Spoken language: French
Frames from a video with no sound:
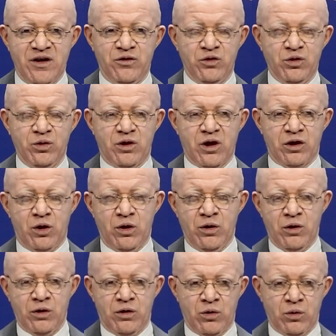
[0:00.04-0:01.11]
le
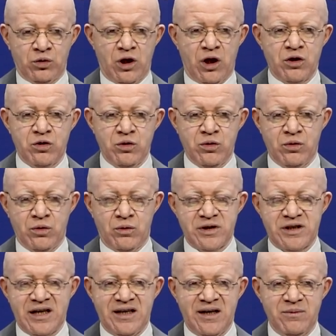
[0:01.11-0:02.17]
gouvernement de la
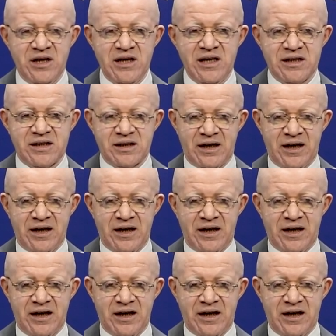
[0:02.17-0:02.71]
République, par le